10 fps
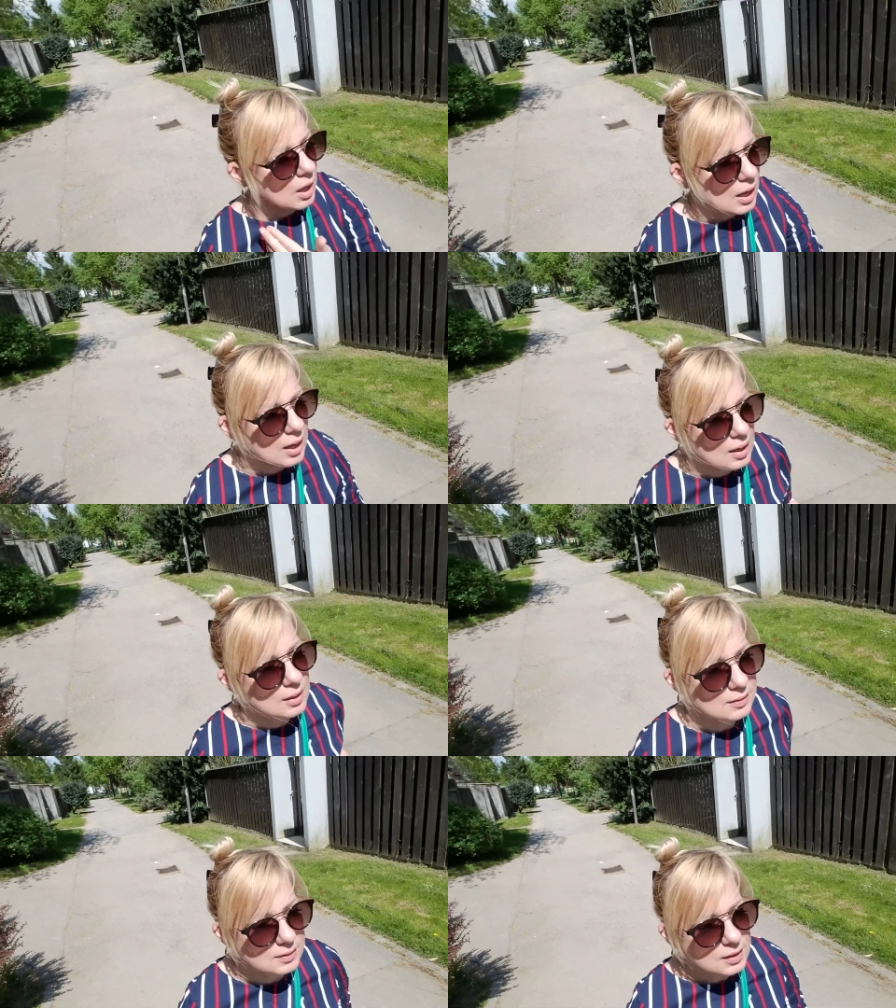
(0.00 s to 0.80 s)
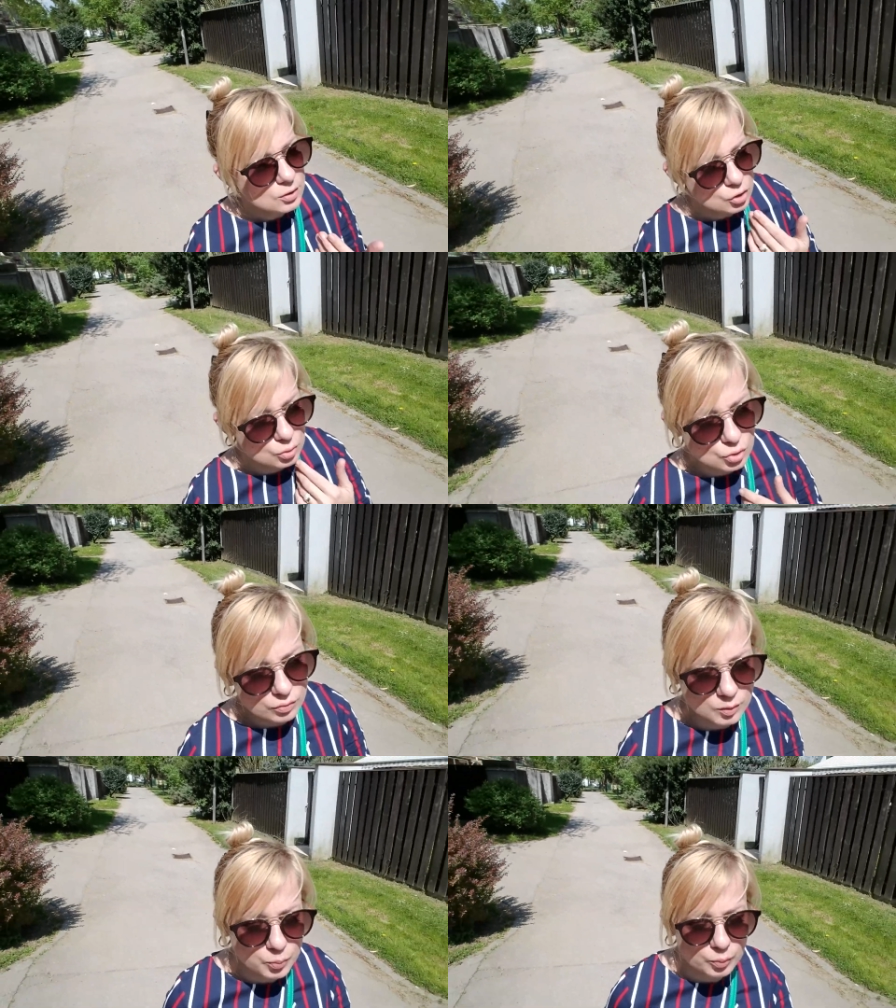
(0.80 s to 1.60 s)
А, знаете, что еще
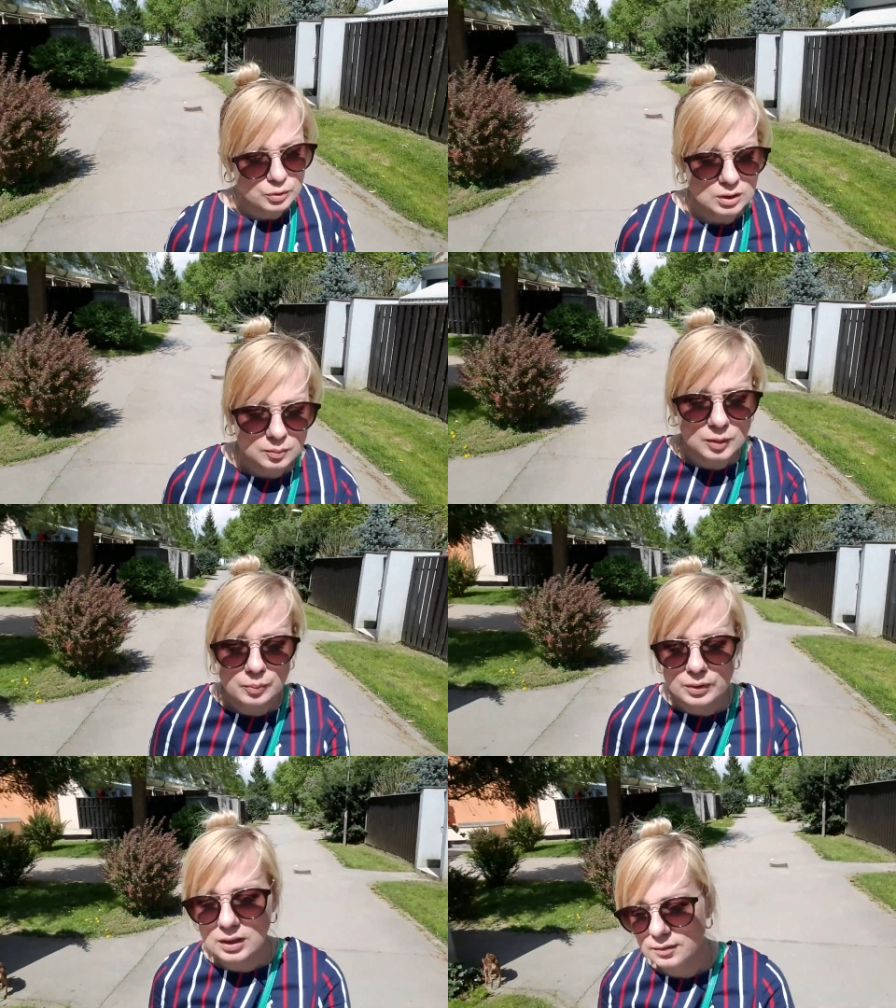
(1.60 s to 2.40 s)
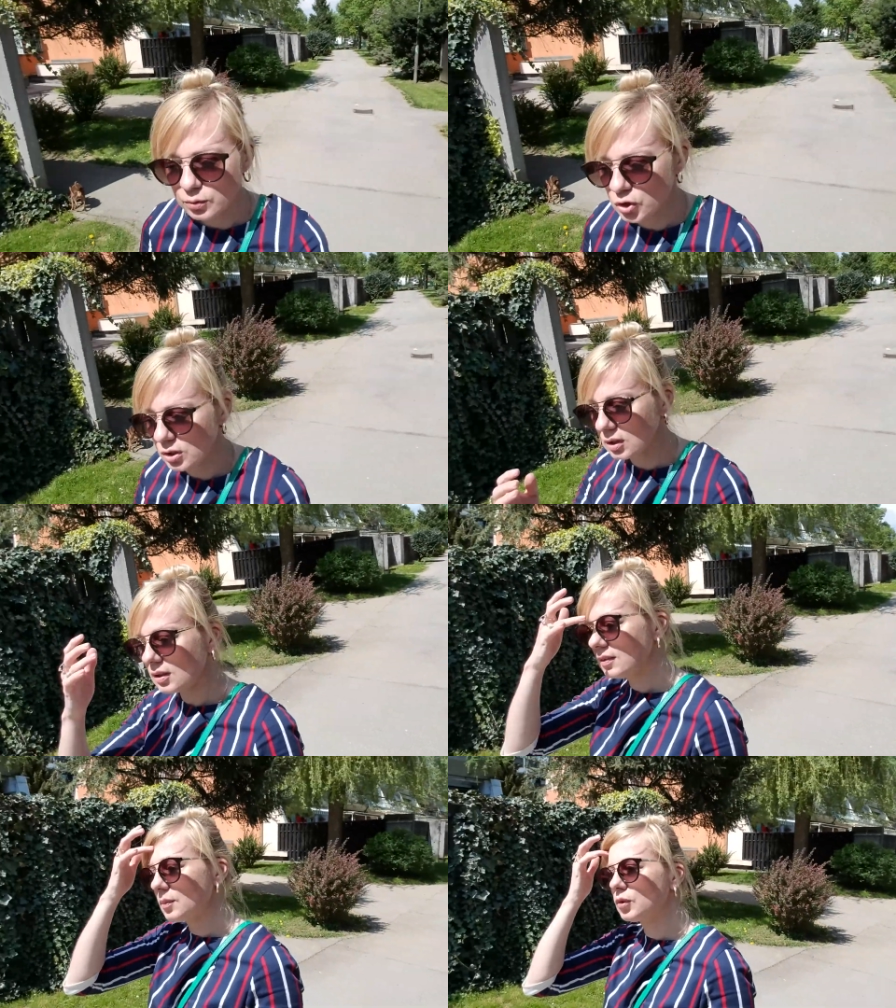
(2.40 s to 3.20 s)
вспомнила? Мы были в очень
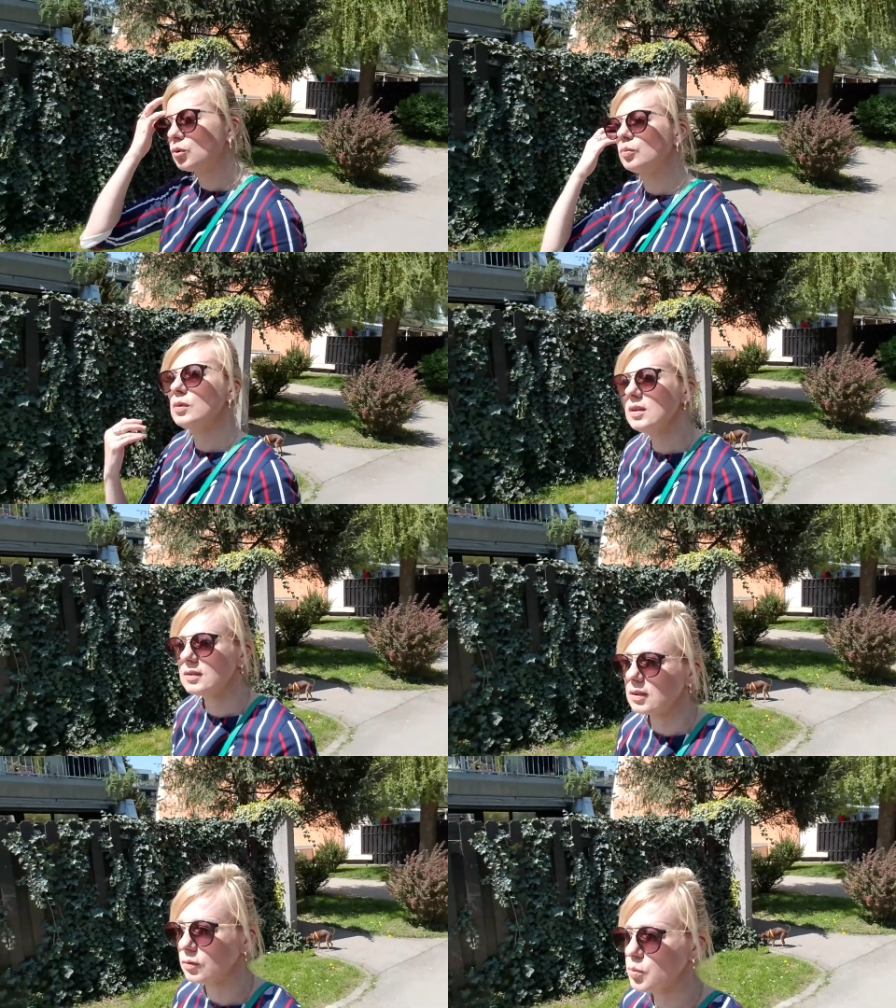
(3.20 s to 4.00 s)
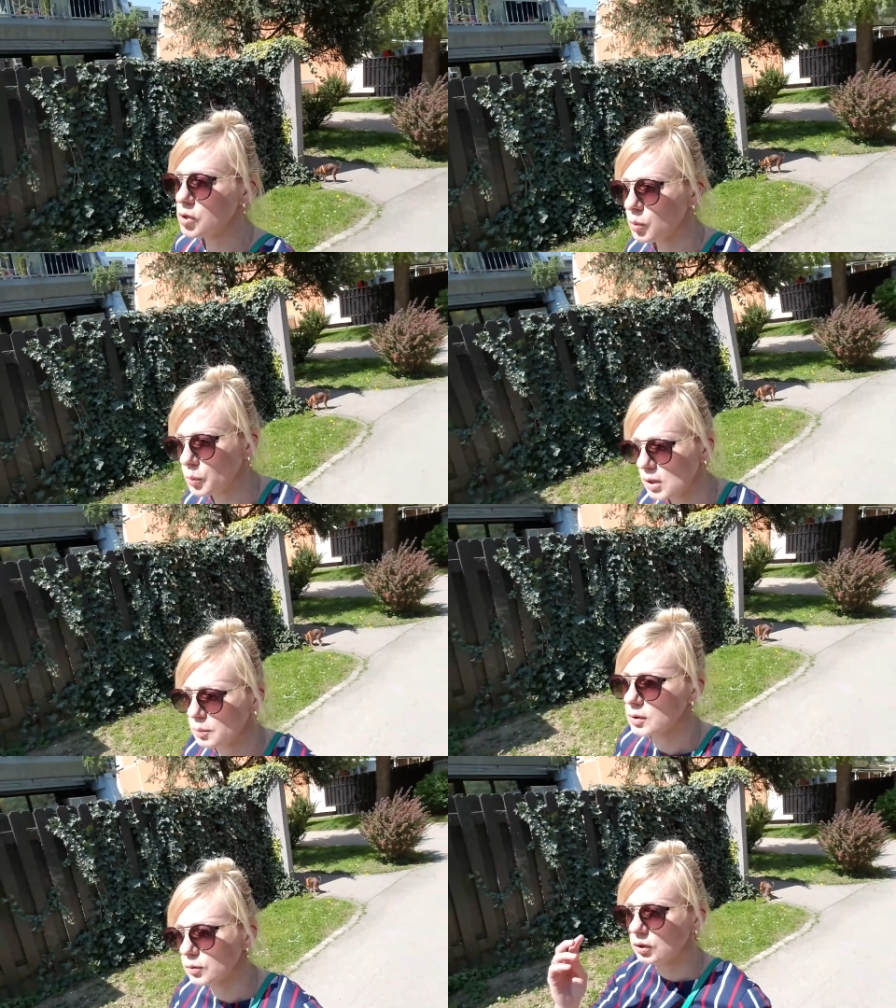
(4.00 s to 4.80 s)
классном таком месте. В общем, у меня
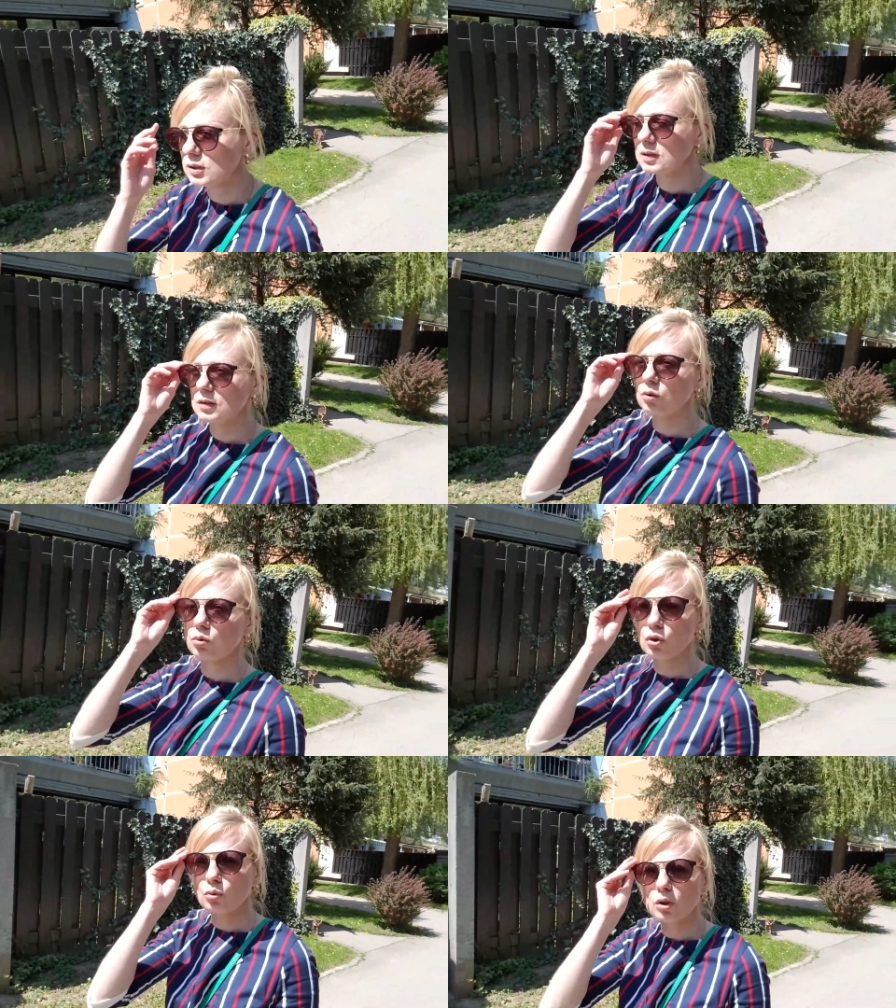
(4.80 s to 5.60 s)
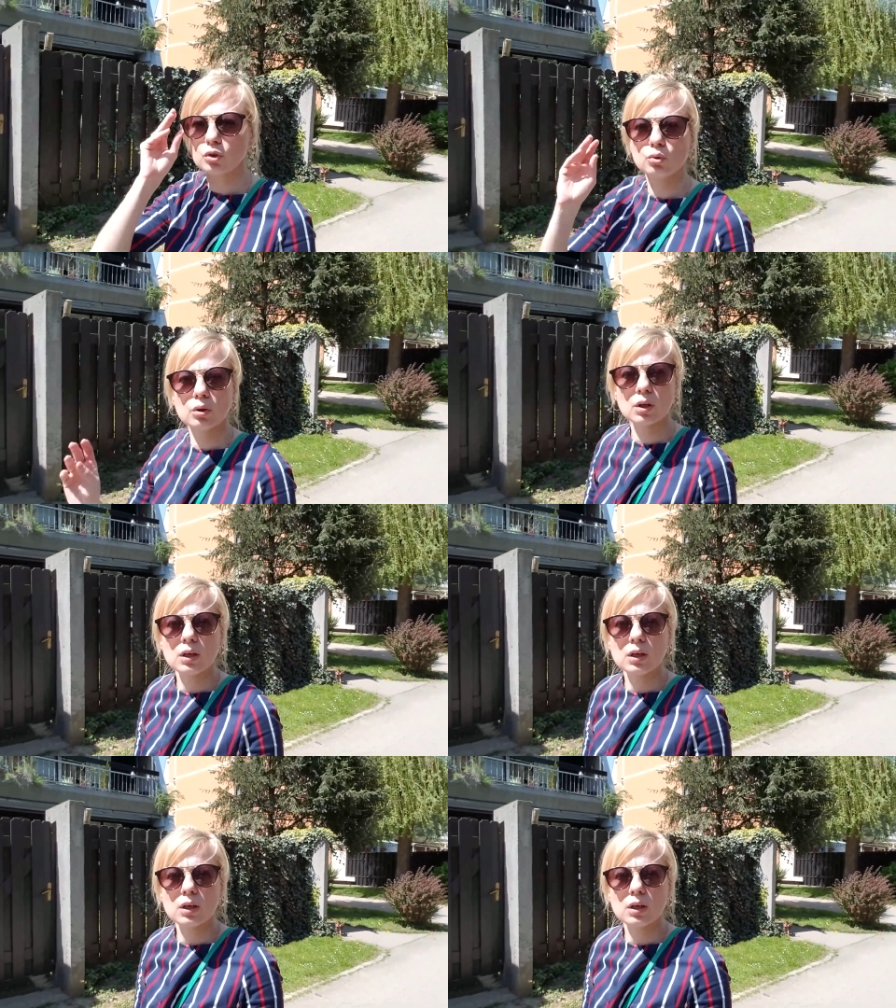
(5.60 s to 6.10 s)
был вот этот Сережа ухажер.